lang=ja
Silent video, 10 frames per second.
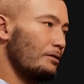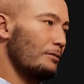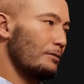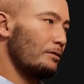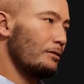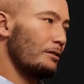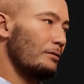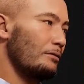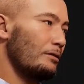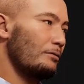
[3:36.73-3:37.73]
ういったものを
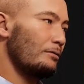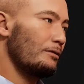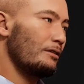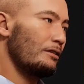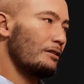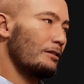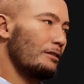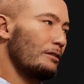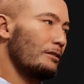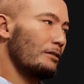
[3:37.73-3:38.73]
ネットワーク越しに、
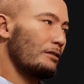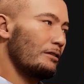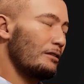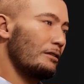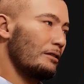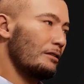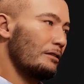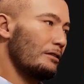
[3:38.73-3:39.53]
えー